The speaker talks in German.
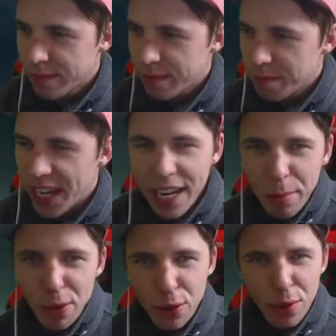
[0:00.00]
Man hat immer
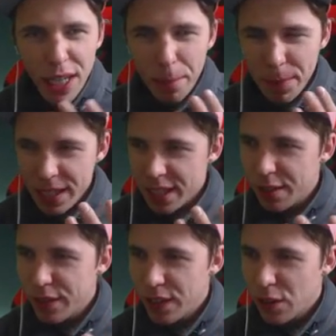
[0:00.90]
so Kribbeln in den
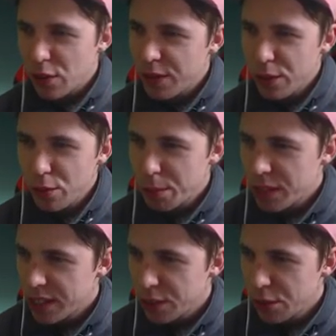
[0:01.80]
Fingern und will
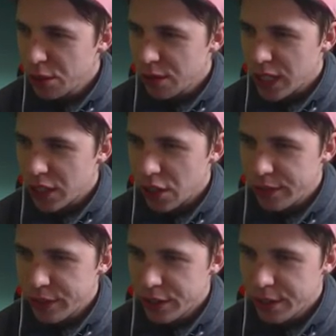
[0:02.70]
unbedingt irgendwas
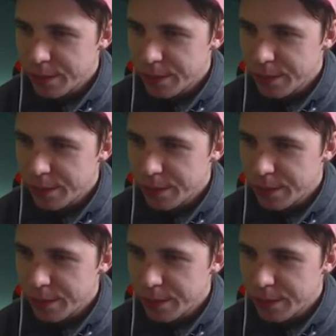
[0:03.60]
öffnen.